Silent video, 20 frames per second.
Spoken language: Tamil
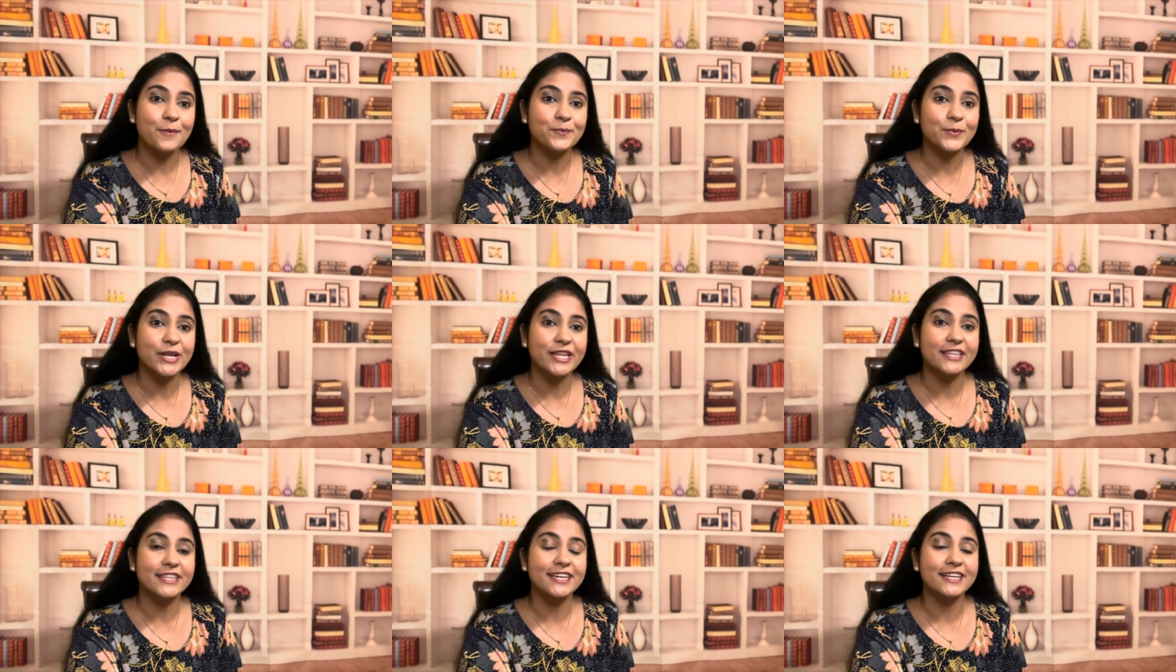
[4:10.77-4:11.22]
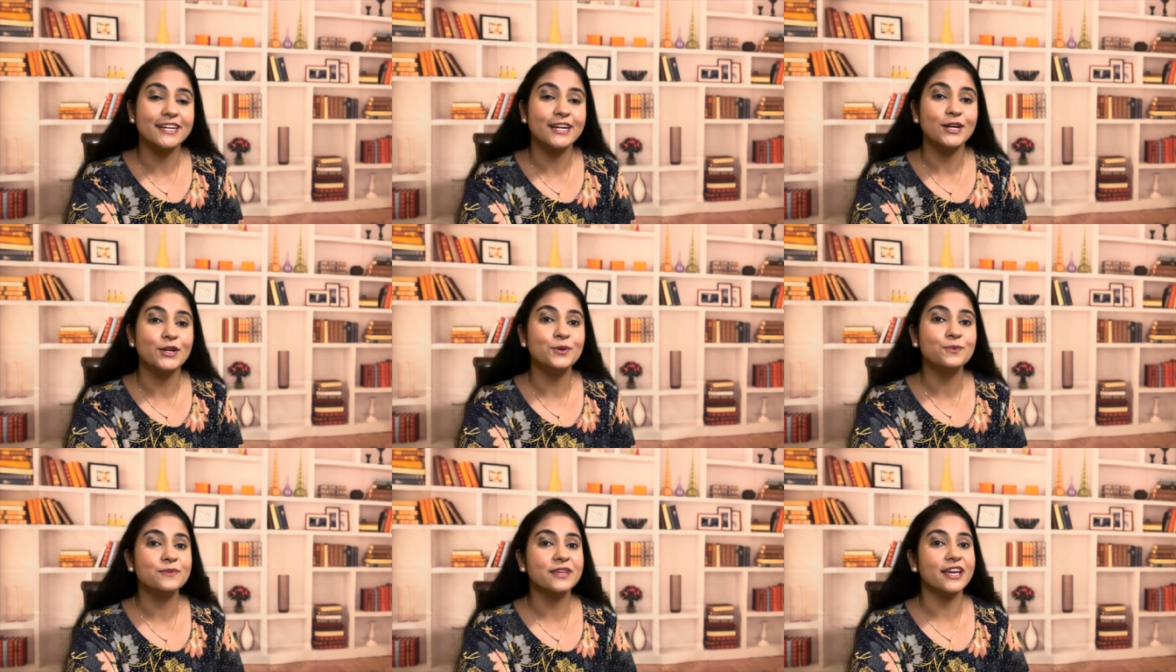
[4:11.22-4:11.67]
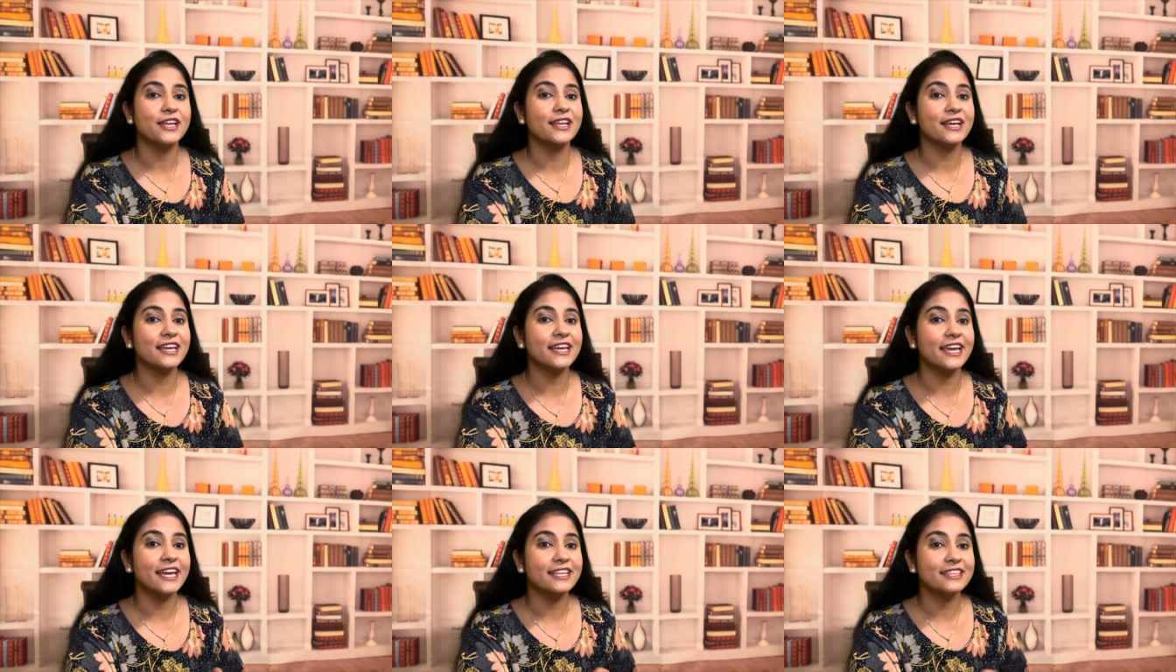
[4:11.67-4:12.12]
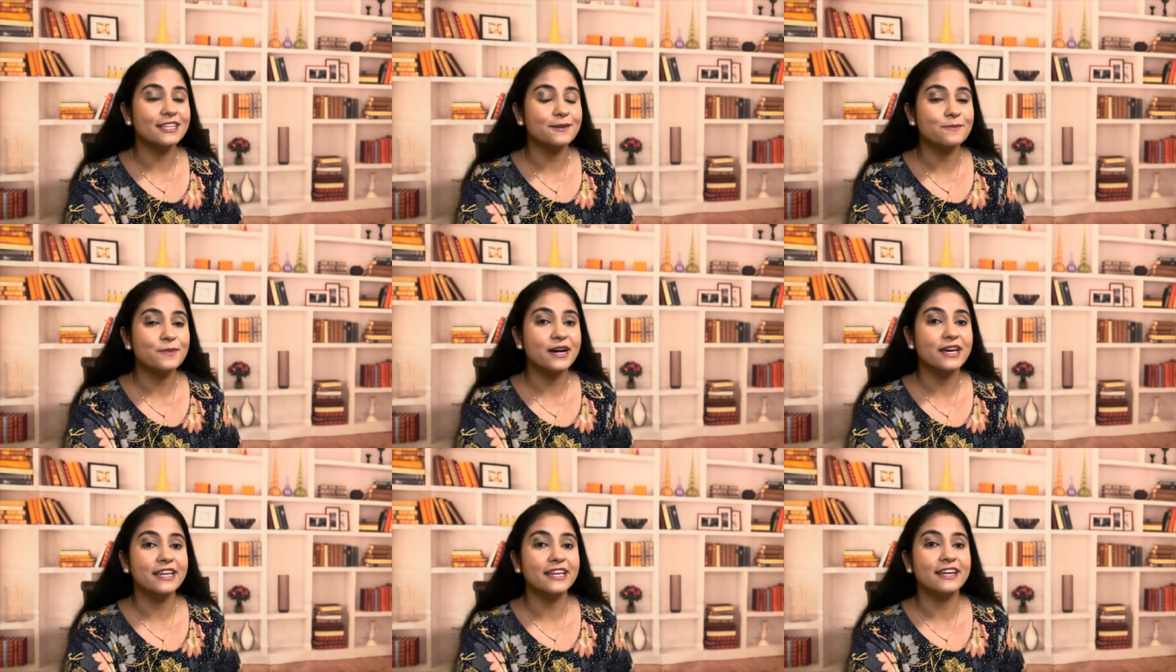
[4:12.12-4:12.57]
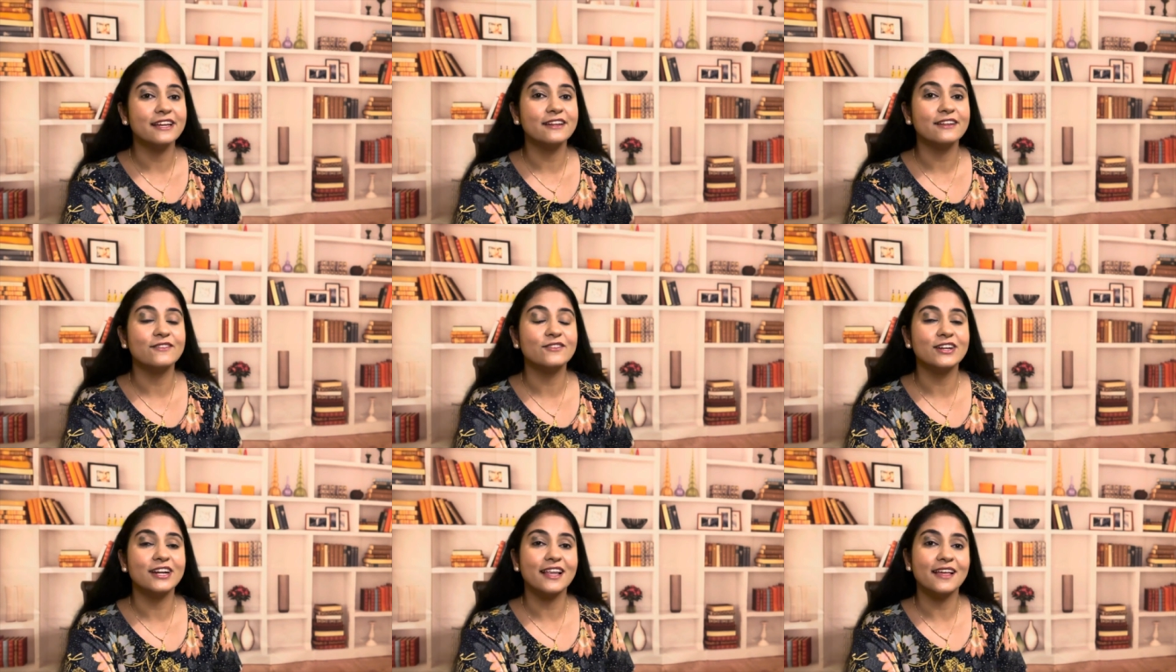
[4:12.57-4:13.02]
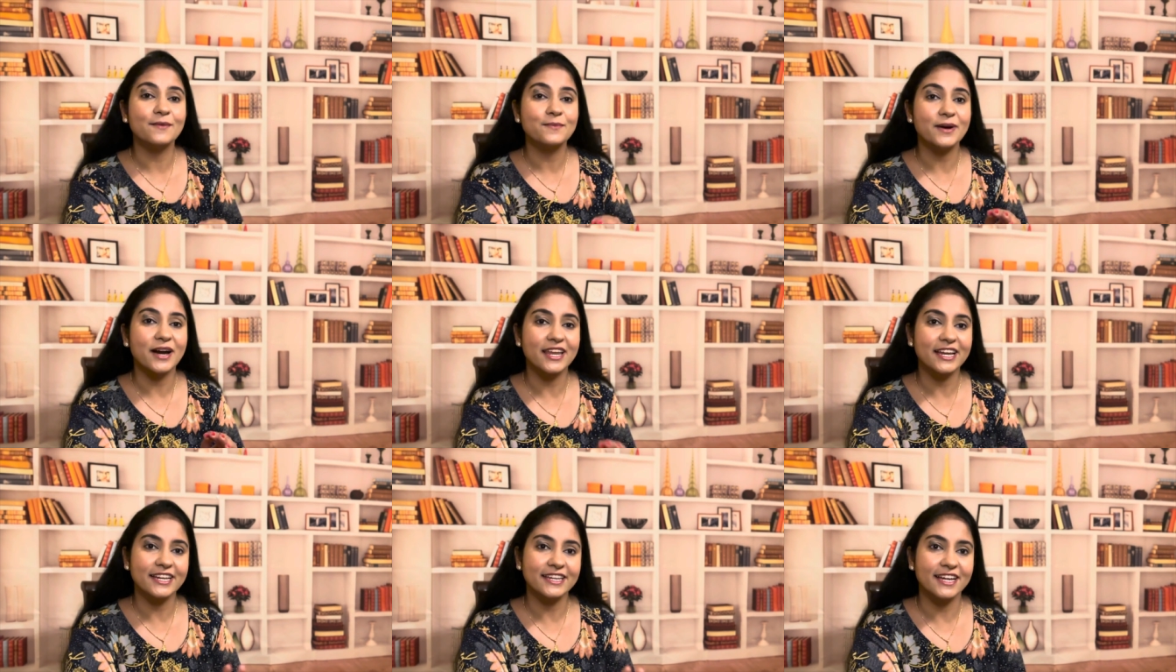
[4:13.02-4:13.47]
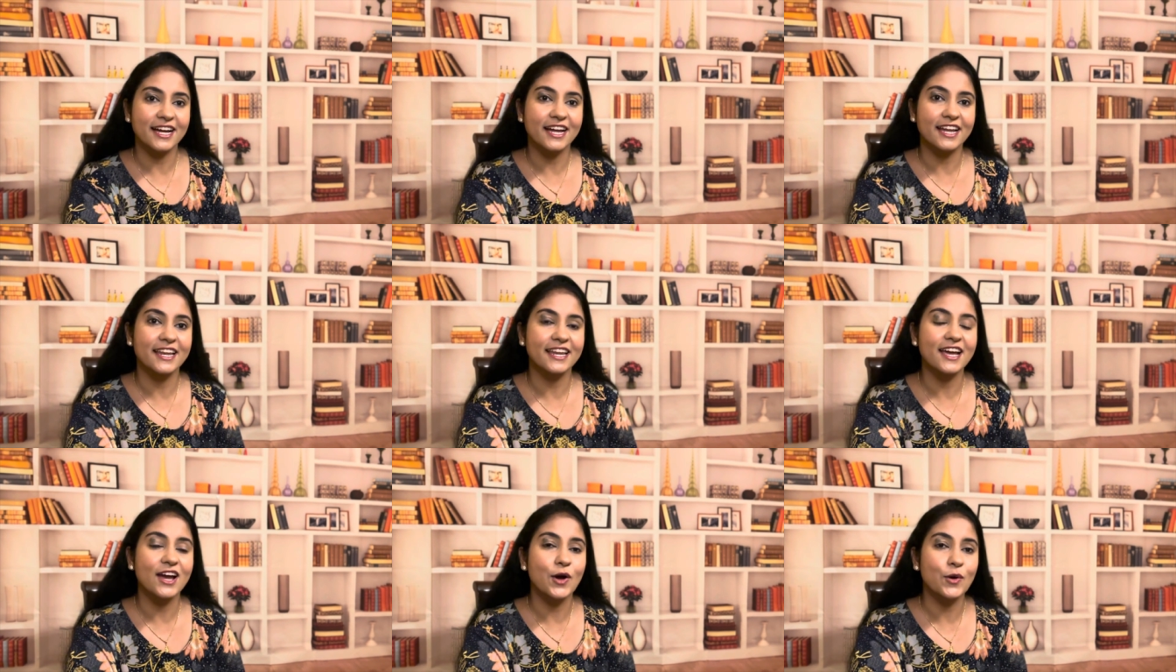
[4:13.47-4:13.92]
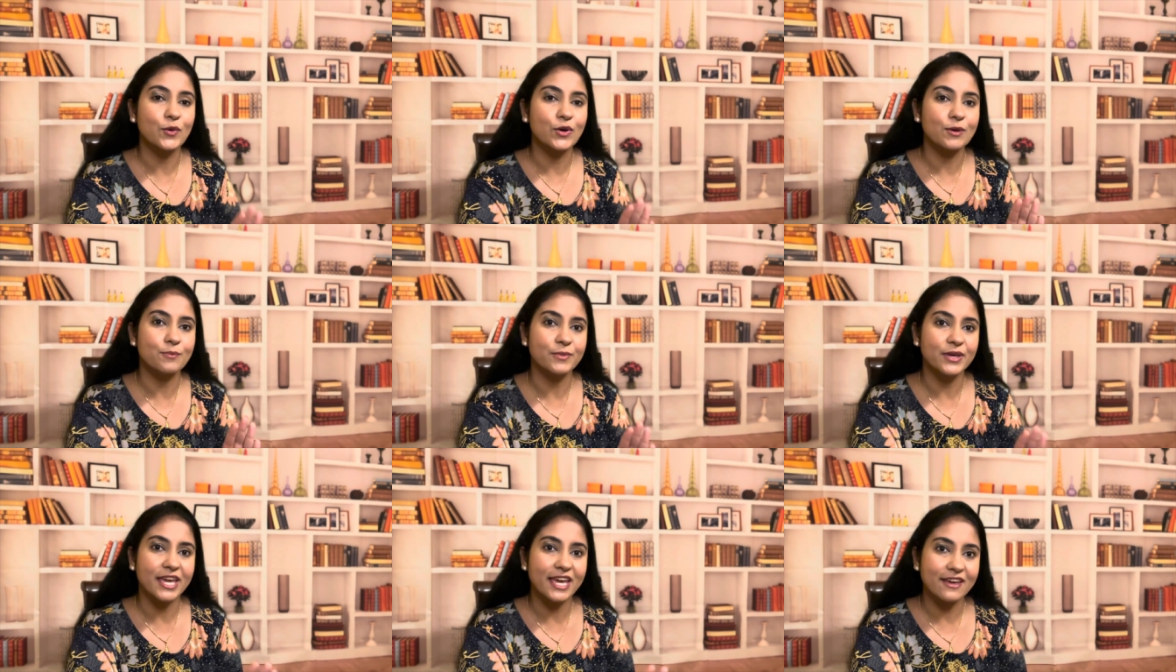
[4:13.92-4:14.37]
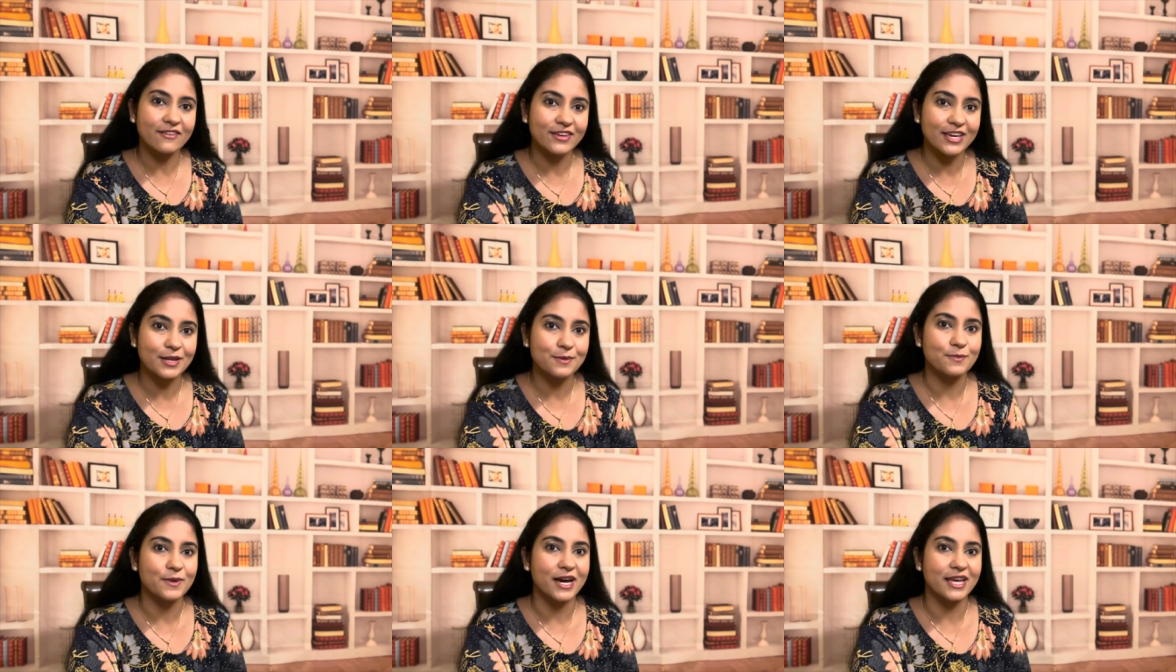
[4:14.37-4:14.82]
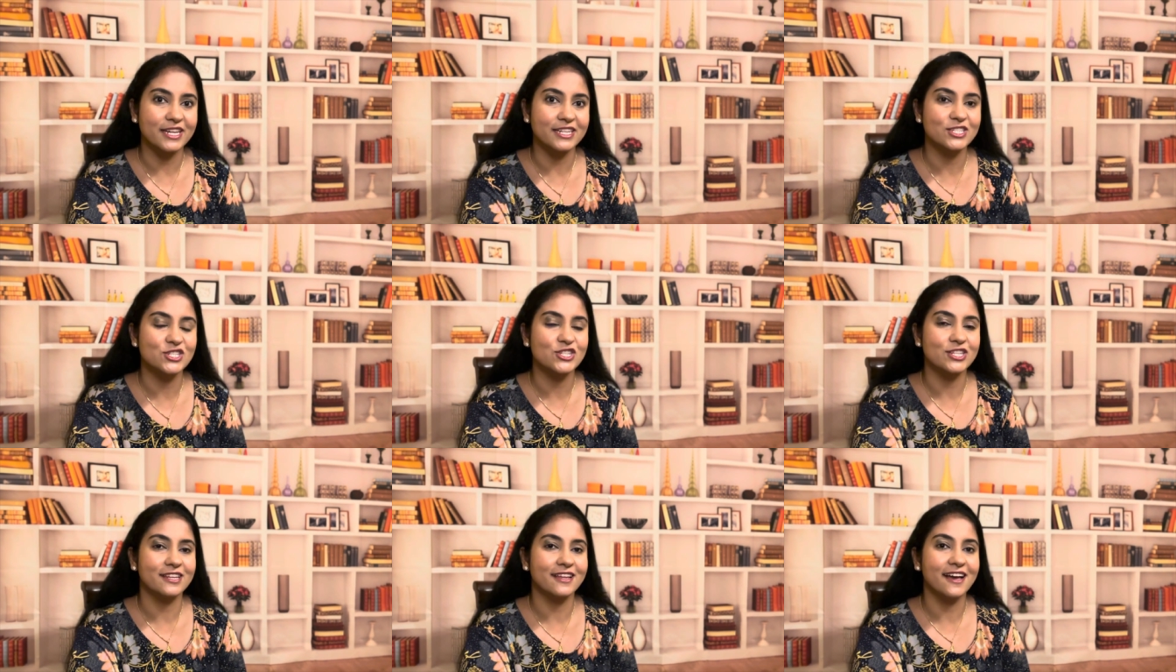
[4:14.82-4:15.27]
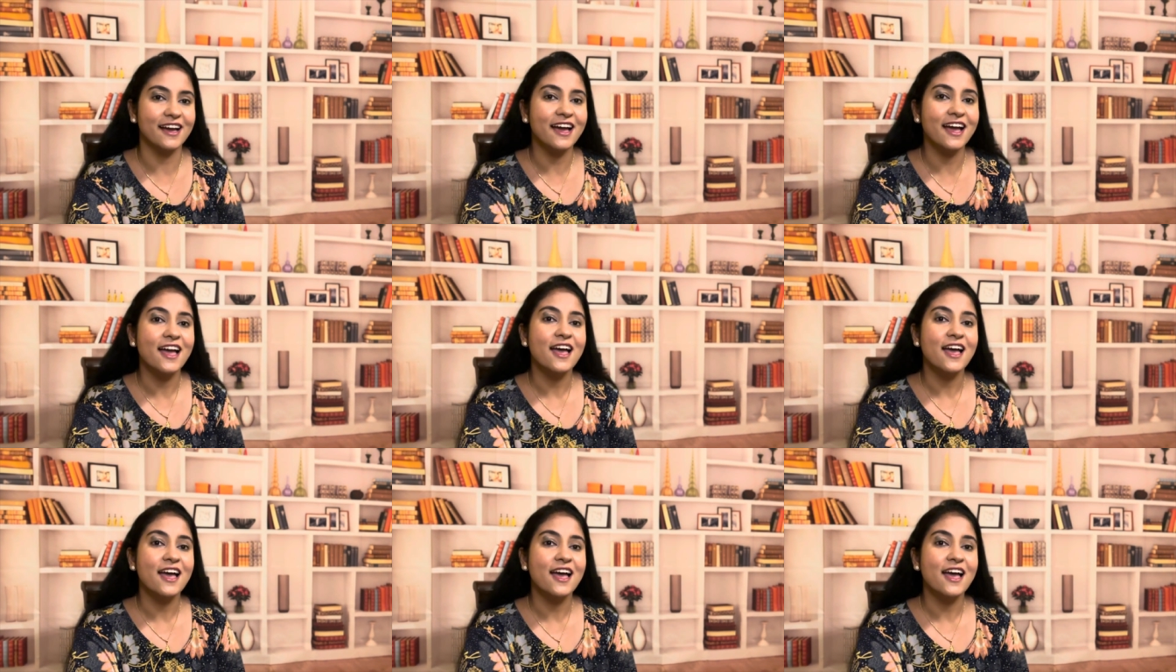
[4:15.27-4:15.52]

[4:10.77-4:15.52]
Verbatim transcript: மனிதர்களும் எனக்கு ஏற்ற மாதிரியானவங்களா மாறிட்டாங்கன்னா அவங்க பிஹேவியர் மாறிடுச்சுன்னா